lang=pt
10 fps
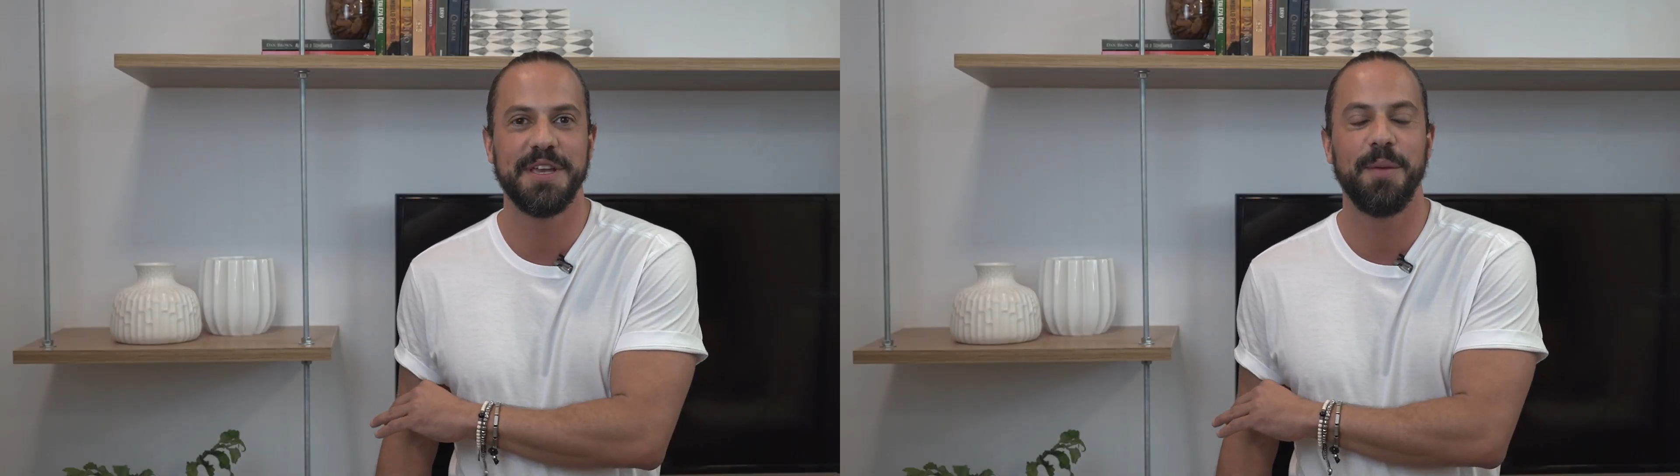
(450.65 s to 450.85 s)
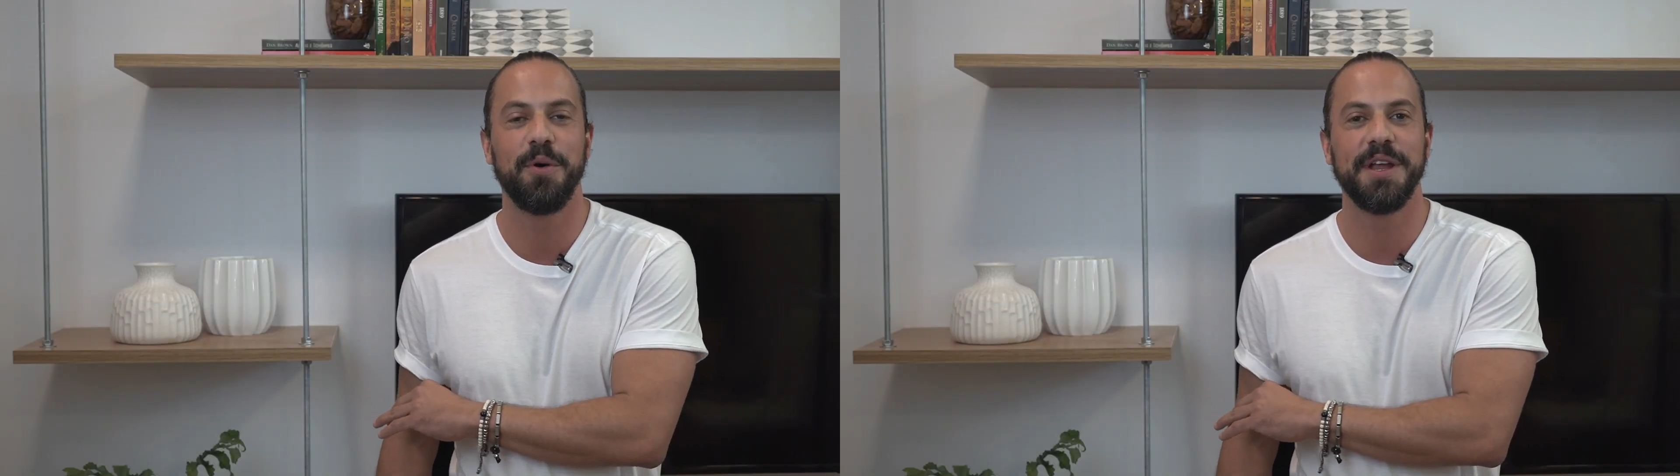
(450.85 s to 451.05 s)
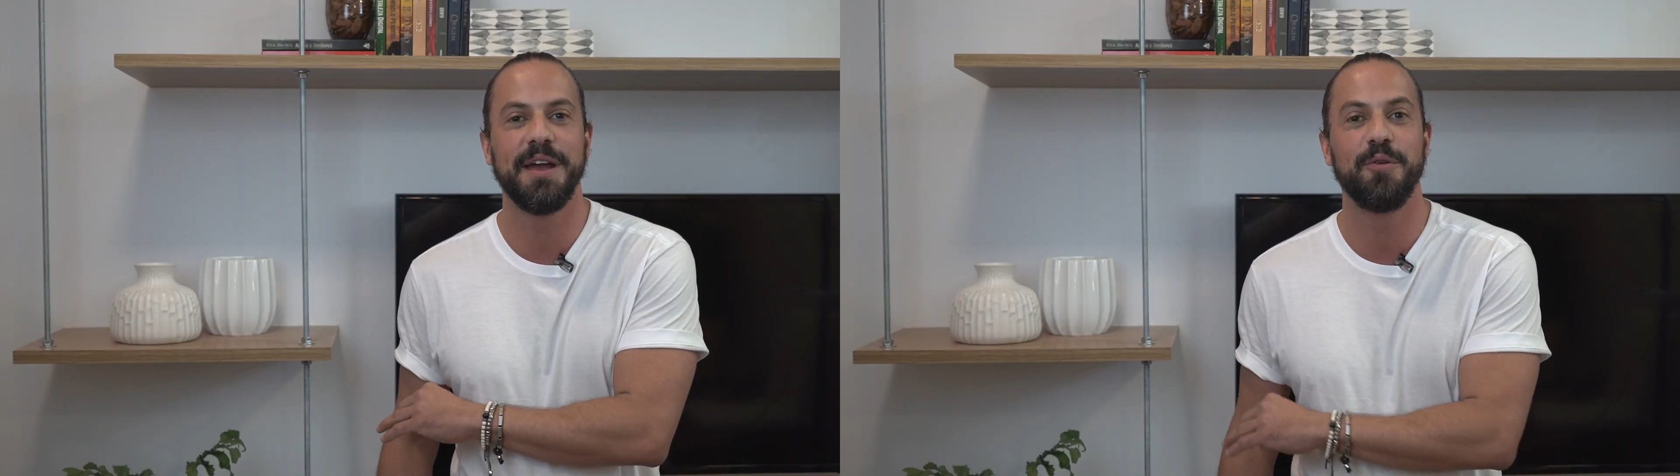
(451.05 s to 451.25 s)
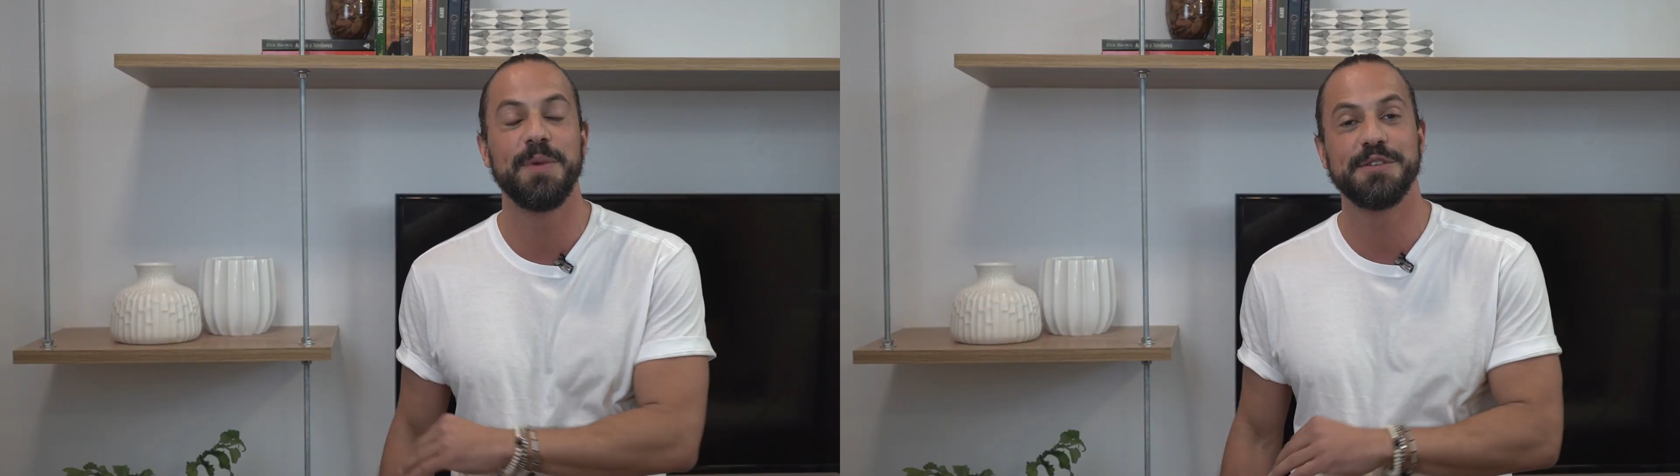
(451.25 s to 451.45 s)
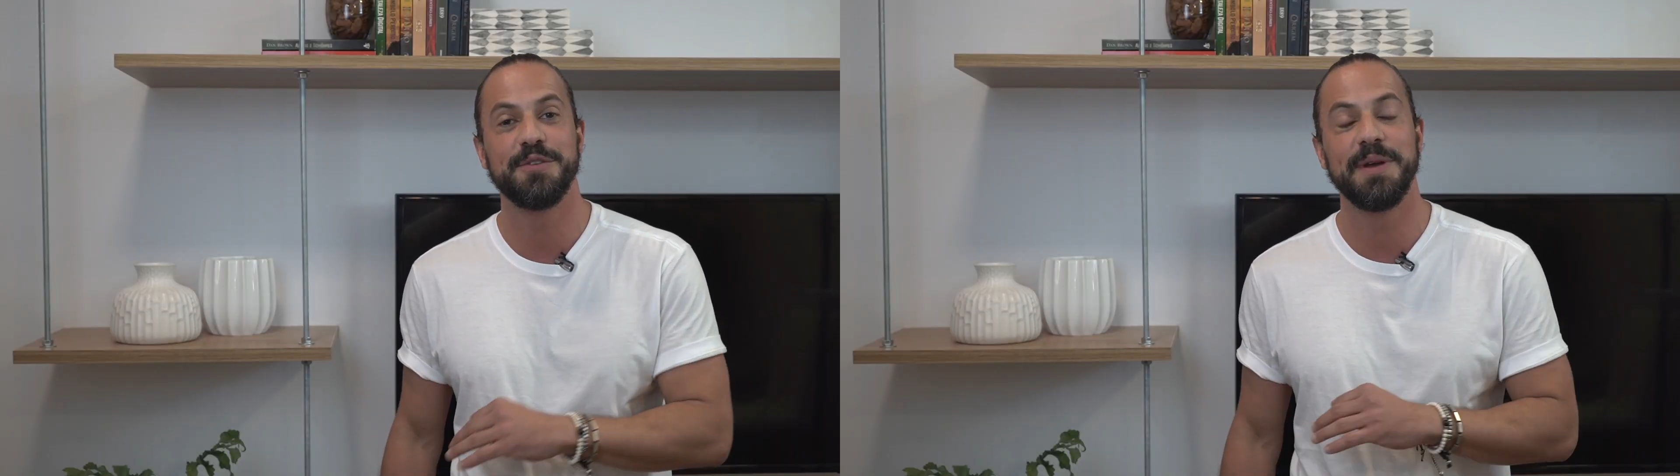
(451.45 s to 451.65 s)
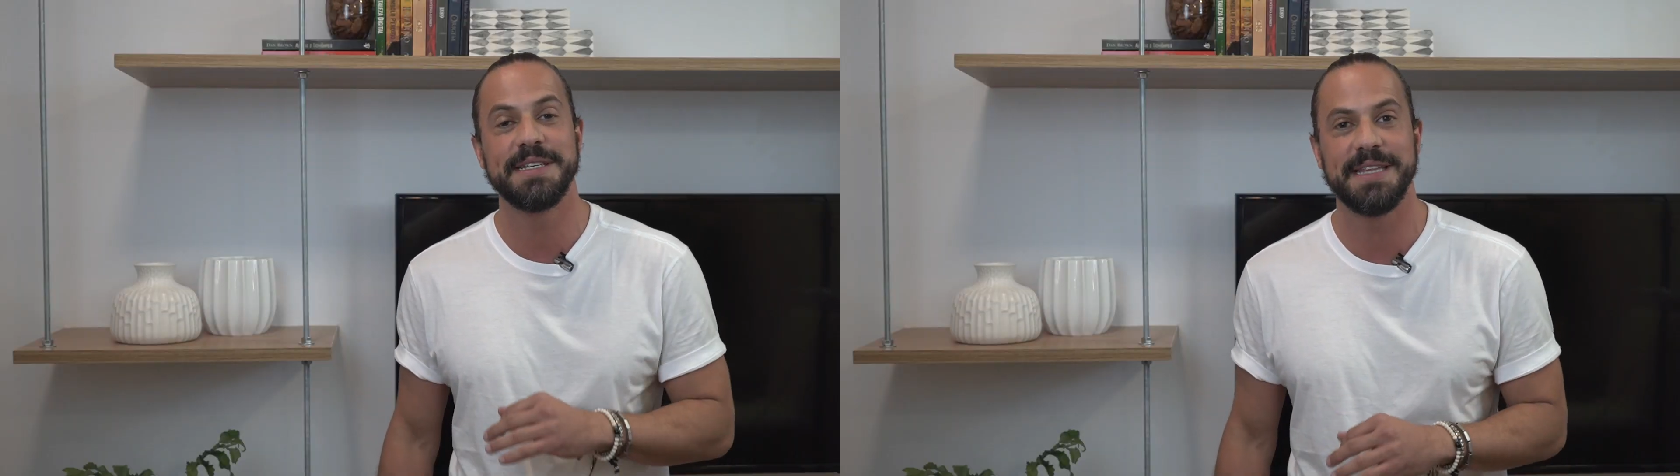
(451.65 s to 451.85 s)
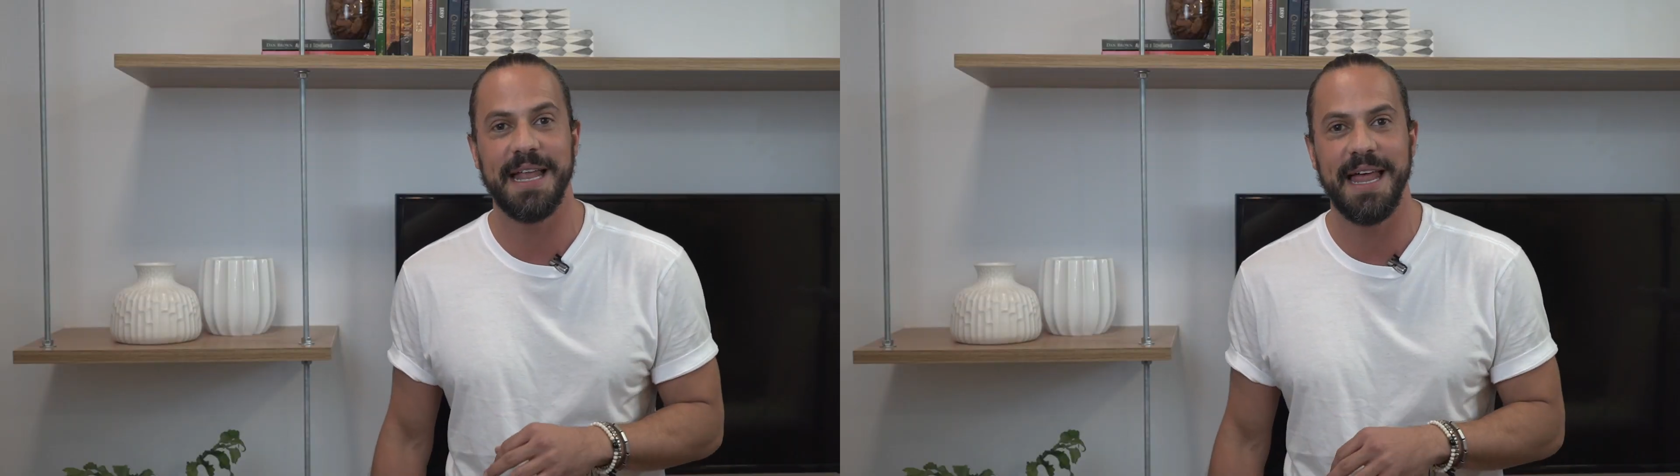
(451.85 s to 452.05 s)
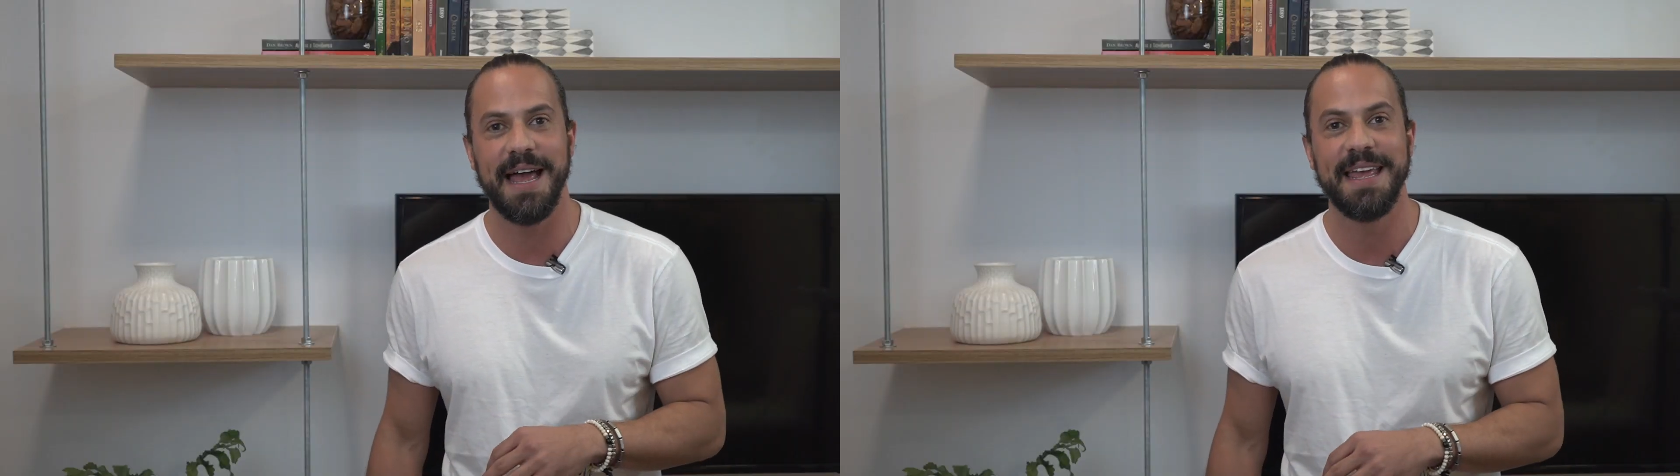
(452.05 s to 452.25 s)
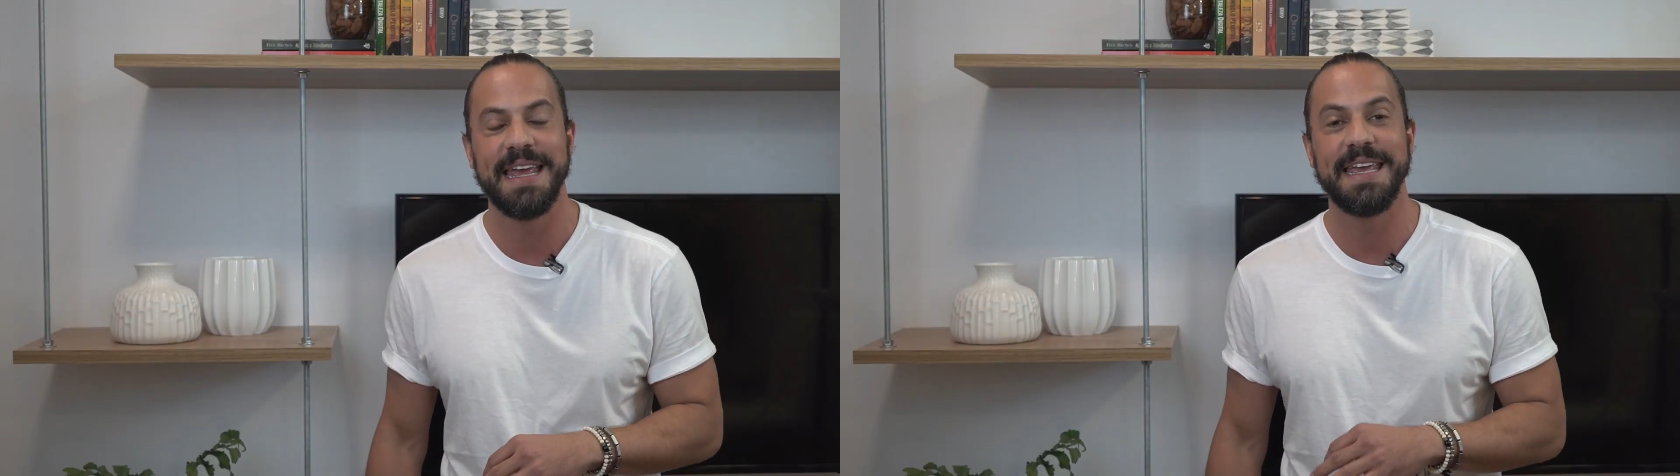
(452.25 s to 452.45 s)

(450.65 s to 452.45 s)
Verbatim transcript: que a Mônica começou a instalar